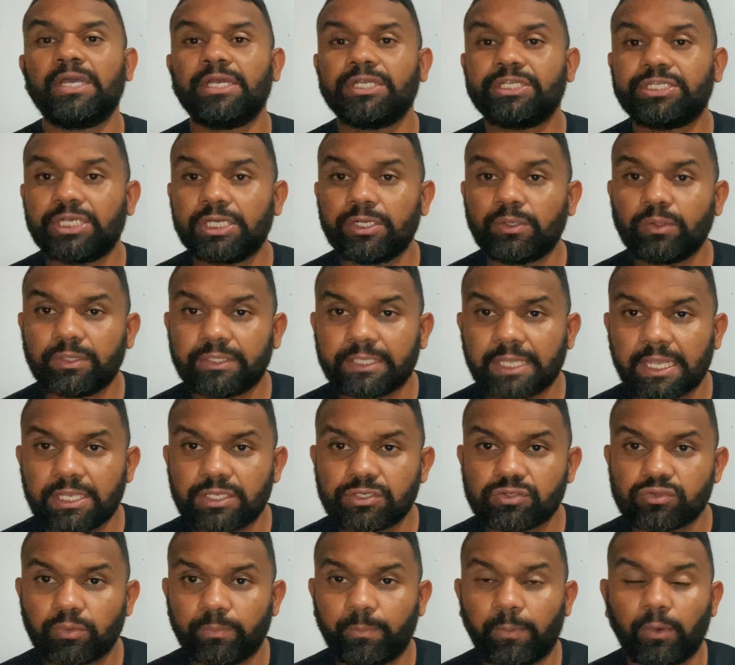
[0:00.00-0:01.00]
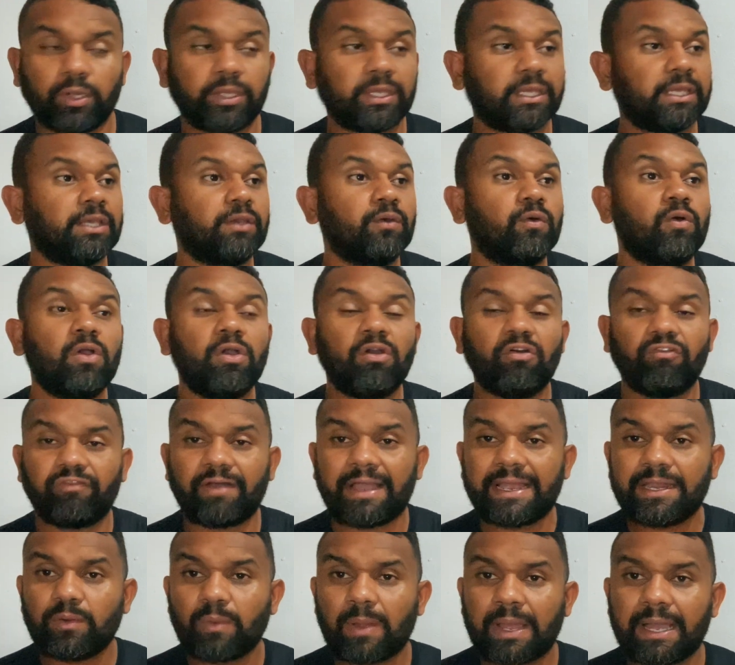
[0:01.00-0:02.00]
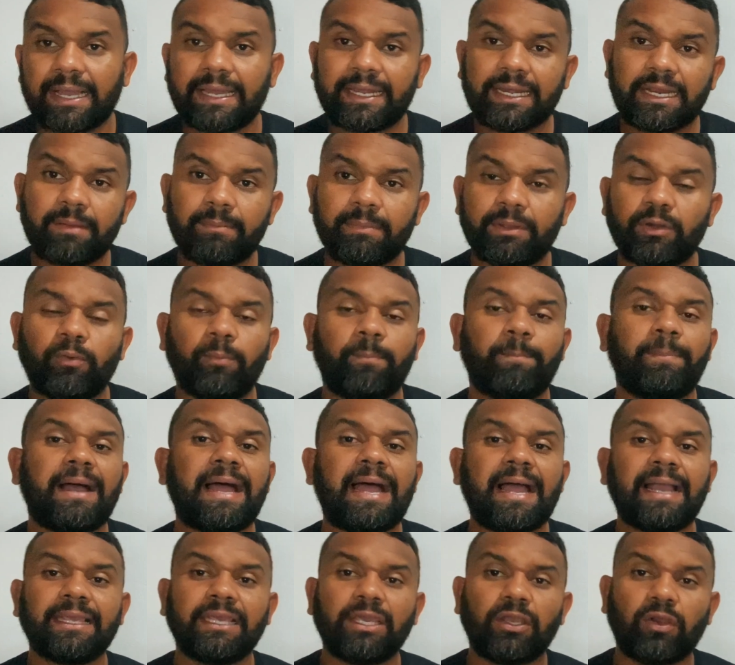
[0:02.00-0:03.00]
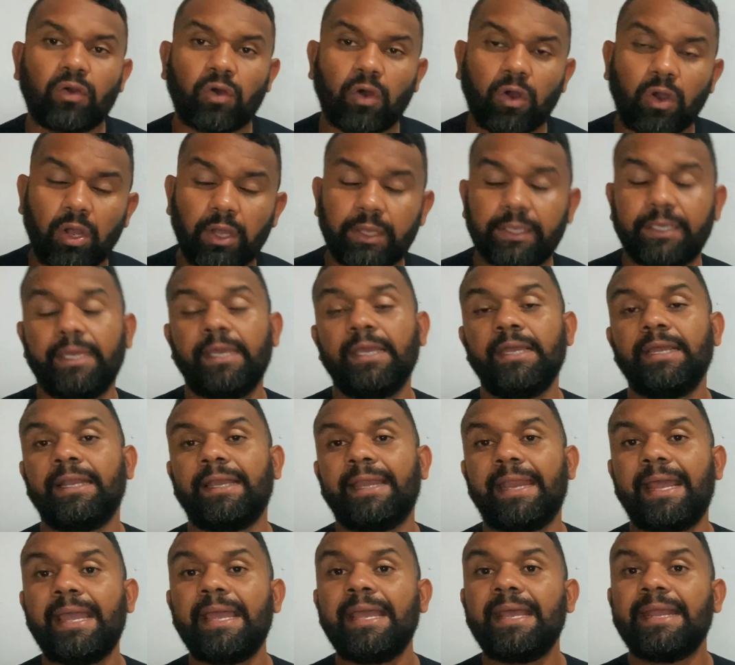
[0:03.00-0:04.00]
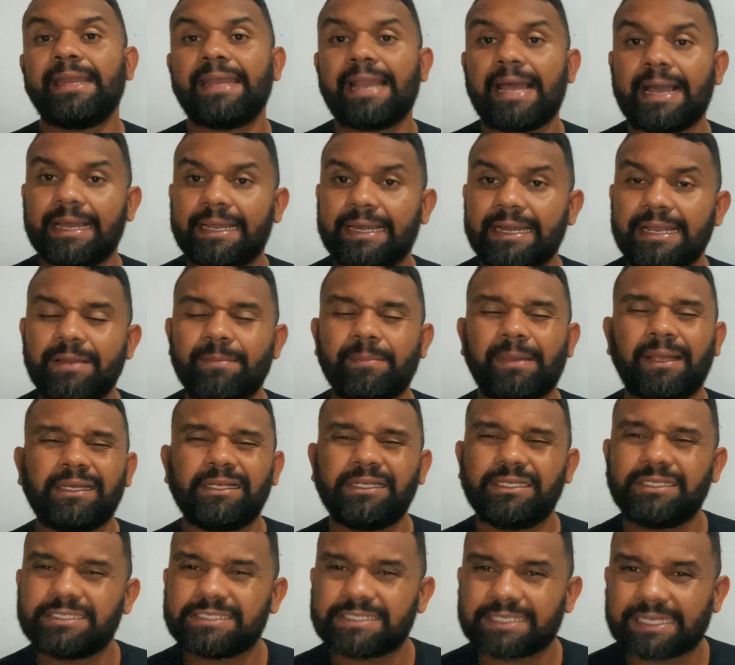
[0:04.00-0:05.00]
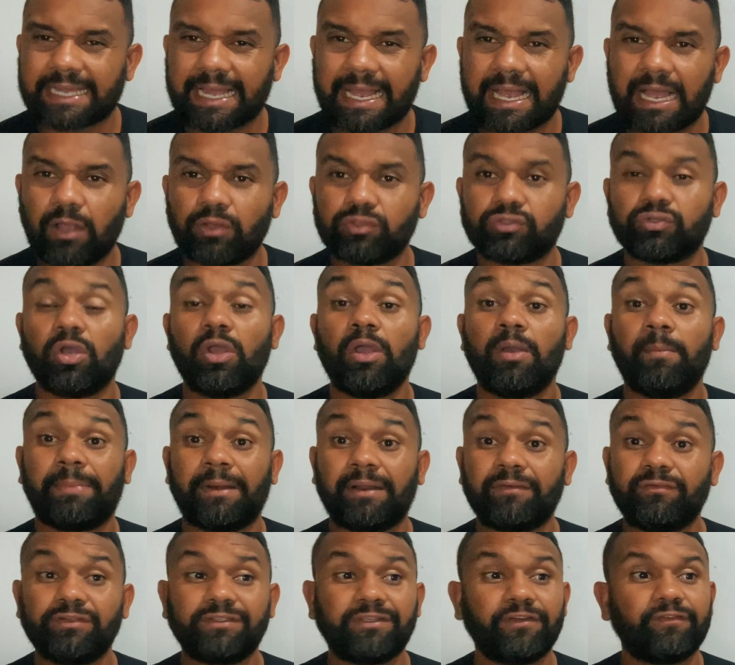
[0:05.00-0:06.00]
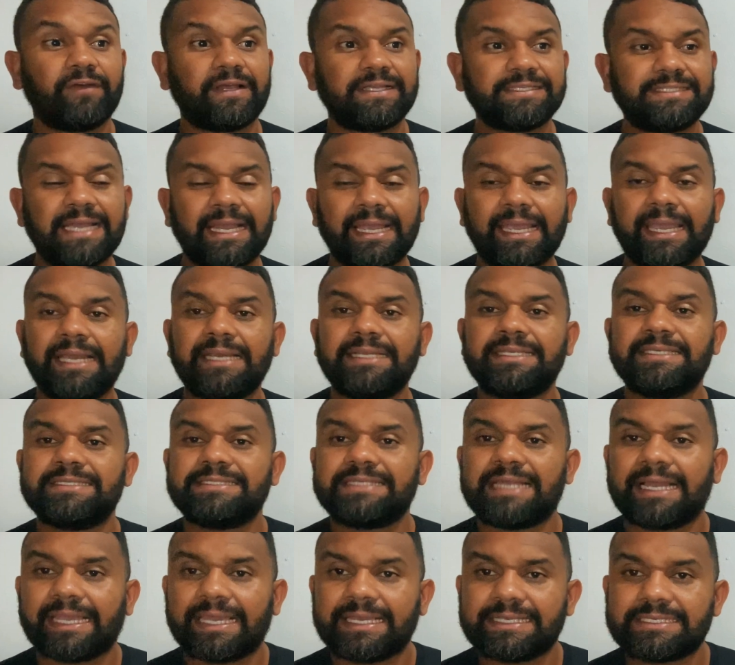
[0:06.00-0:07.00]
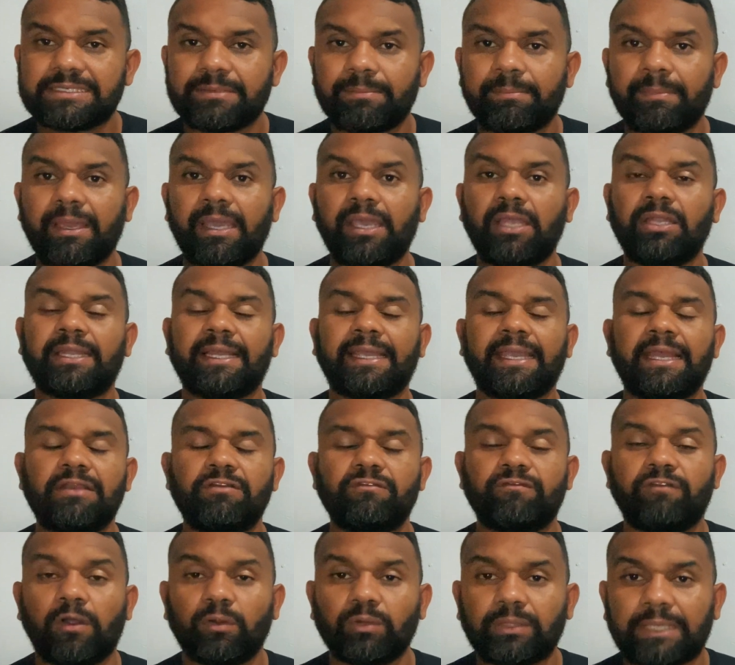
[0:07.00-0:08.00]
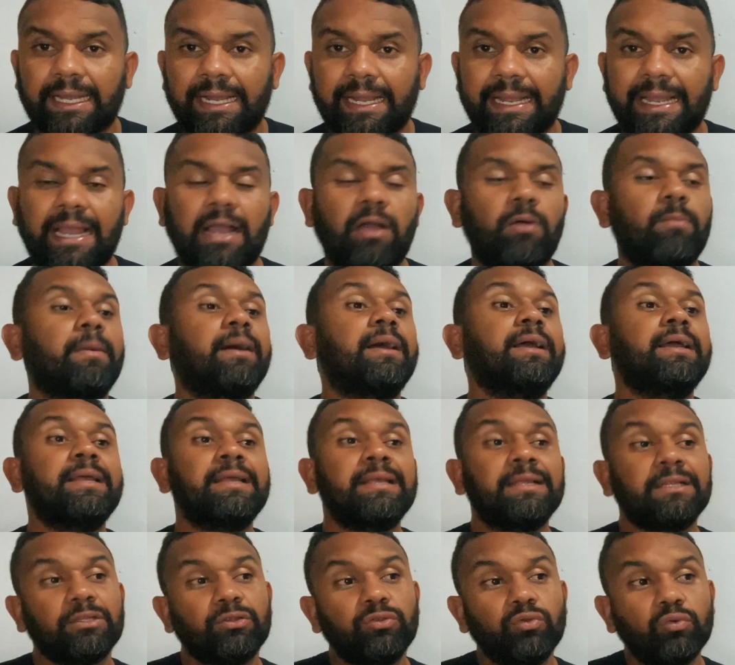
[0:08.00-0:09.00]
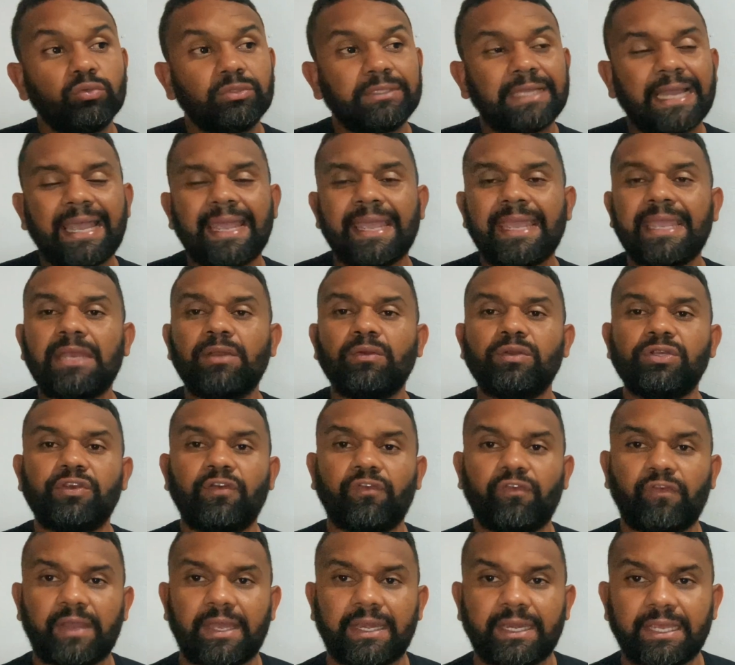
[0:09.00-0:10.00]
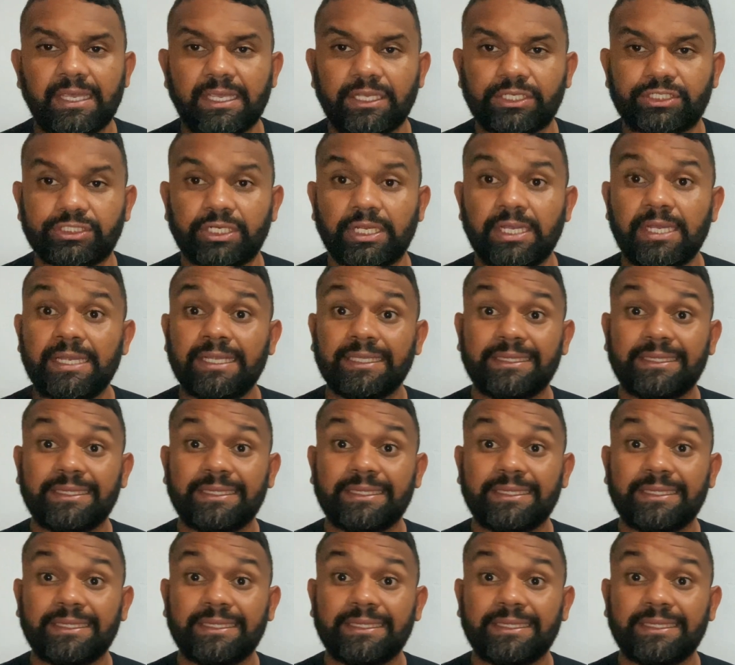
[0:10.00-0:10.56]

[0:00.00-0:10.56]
tira o tênis um pouquinho, vai numa grama no parque e corre, né, na grama ali descalço, para você fazer aquele desaquecimento, aquele volta calma, num terreno diferente.